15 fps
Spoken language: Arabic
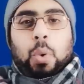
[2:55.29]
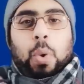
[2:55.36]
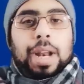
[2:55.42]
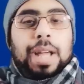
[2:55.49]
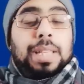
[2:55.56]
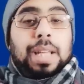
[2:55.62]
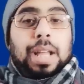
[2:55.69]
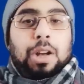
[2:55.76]

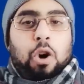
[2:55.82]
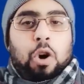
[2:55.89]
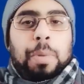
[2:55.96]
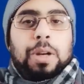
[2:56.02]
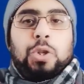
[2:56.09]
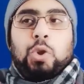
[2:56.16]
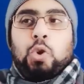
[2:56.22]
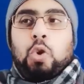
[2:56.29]
وليس
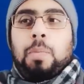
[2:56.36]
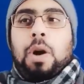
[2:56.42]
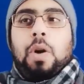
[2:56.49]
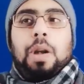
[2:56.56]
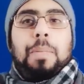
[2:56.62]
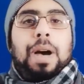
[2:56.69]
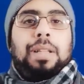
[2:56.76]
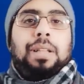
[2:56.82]
لعمر السومة
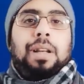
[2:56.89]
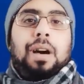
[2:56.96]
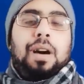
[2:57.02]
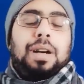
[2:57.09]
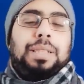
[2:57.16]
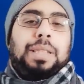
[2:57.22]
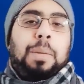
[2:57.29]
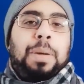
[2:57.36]
والبعض
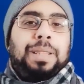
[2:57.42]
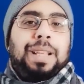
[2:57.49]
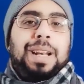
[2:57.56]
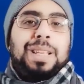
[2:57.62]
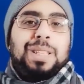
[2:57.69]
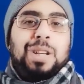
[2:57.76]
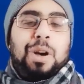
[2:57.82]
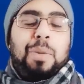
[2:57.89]
الآخر تمنى
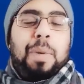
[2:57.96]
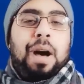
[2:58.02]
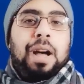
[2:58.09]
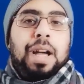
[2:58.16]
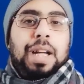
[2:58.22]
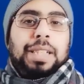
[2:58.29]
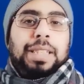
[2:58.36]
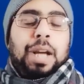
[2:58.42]

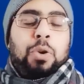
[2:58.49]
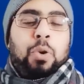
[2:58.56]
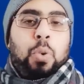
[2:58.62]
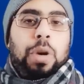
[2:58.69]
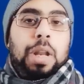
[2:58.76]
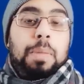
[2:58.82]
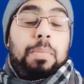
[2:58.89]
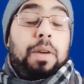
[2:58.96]
الإصابة
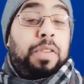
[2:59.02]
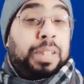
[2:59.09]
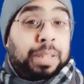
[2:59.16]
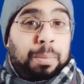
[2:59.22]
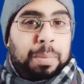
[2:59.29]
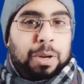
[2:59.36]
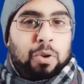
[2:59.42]
تكون لبافيتن